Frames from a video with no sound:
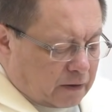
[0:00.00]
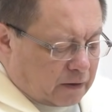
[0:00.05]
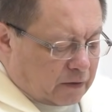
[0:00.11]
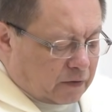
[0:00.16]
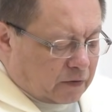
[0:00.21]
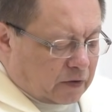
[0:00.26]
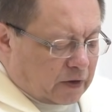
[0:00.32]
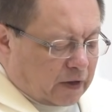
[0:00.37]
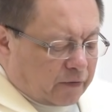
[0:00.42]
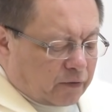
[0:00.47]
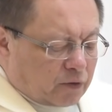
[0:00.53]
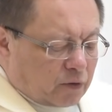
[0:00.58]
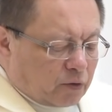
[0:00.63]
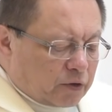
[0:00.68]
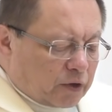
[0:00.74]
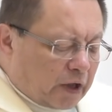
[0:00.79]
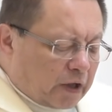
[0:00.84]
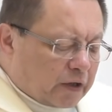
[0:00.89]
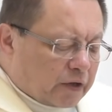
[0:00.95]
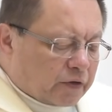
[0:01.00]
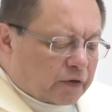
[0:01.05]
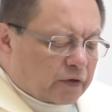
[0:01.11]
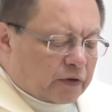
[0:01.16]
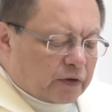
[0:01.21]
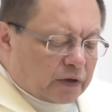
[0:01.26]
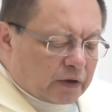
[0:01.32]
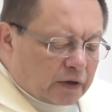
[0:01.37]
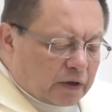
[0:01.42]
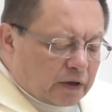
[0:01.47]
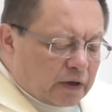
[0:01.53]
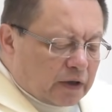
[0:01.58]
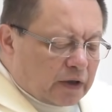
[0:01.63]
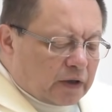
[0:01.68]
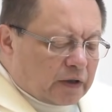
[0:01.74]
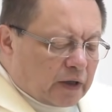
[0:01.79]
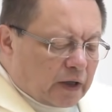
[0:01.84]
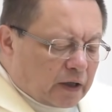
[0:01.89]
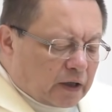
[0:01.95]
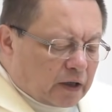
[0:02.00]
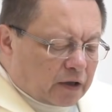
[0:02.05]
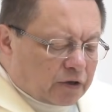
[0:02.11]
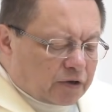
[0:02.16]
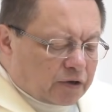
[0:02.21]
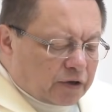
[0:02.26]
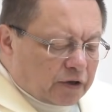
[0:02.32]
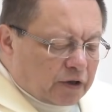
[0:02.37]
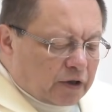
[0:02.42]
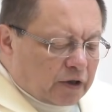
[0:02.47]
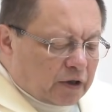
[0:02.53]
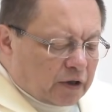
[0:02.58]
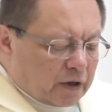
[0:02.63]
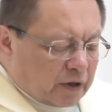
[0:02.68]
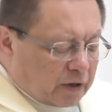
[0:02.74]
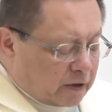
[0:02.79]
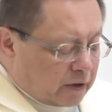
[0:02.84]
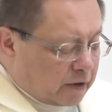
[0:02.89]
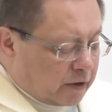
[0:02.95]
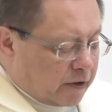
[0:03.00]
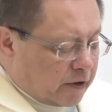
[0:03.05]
stawką nie jest taka czy inna